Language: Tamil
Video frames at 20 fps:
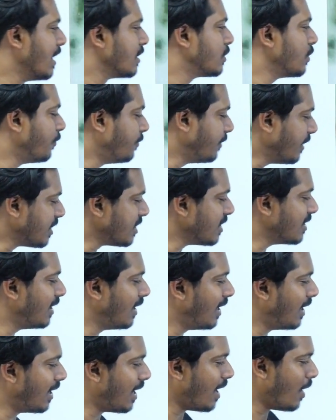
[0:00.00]
ஸோ ஃப்ரிக்ஷன்
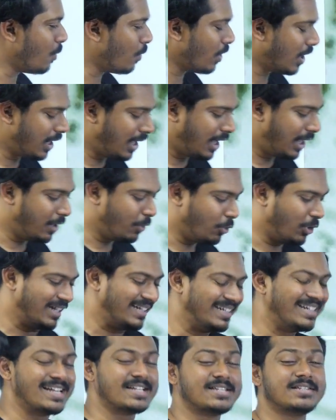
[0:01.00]
இல்லைன்னா உங்களால்
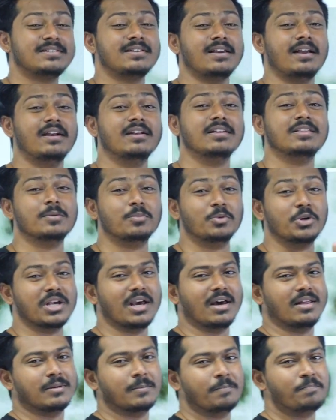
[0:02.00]
உங்கள் டெஸ்ட் எழுத
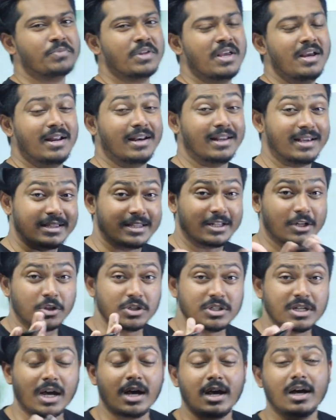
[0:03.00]
முடியாது நீங்கள்
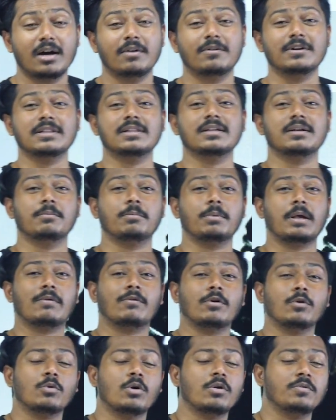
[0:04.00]
தினம் ஜா வந்து
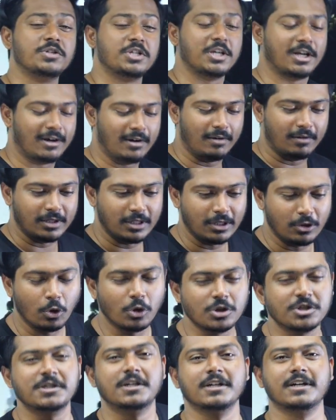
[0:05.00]
எவ்வளவோ விஷயங்கள் வந்து
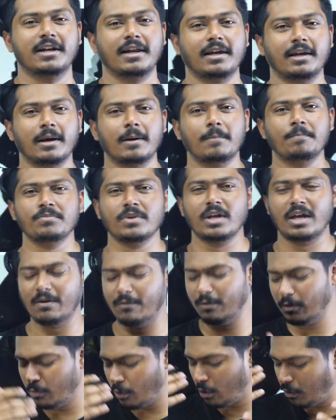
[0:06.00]
நோட்ஸ் எடுக்கிறீங்க
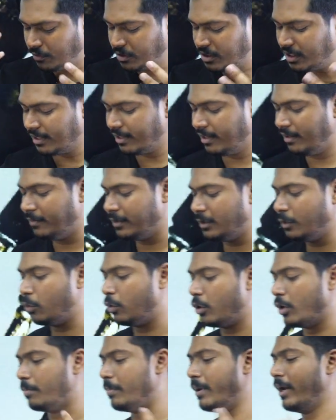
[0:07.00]
எவ்வளவோ விஷயங்கள் வந்து
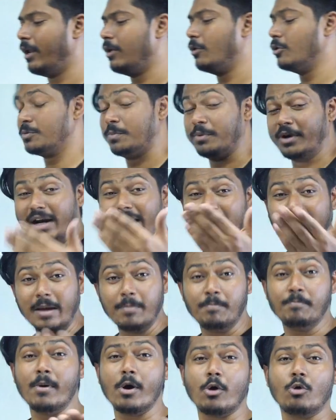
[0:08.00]
உங்களோட பெண்ணை யூஸ் பண்ணுறீங்க
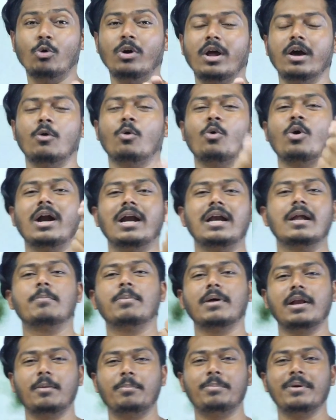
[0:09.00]
இப்போ கூட உங்களில்
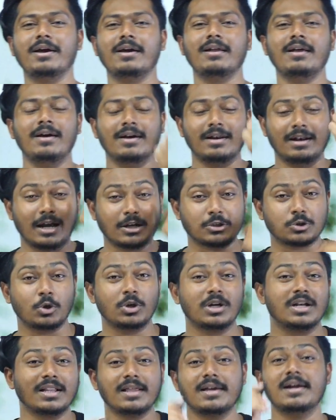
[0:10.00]
பல பேர் நான்
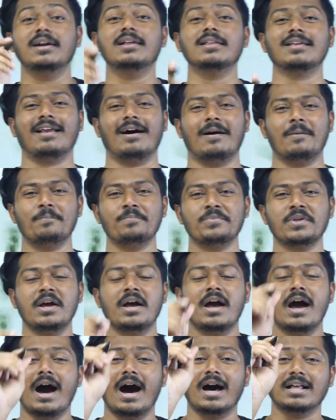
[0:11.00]
சொல்கிறத எழுதலாம்
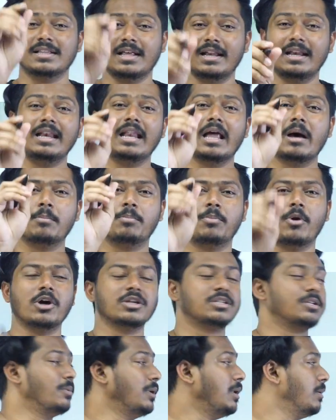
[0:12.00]
அதெல்லாம்
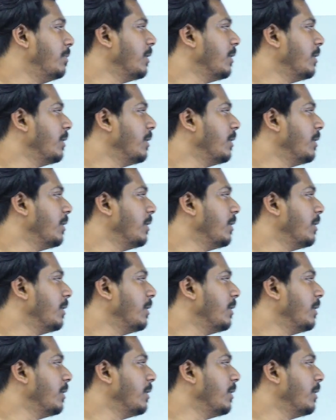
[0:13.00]
பாசிபிள்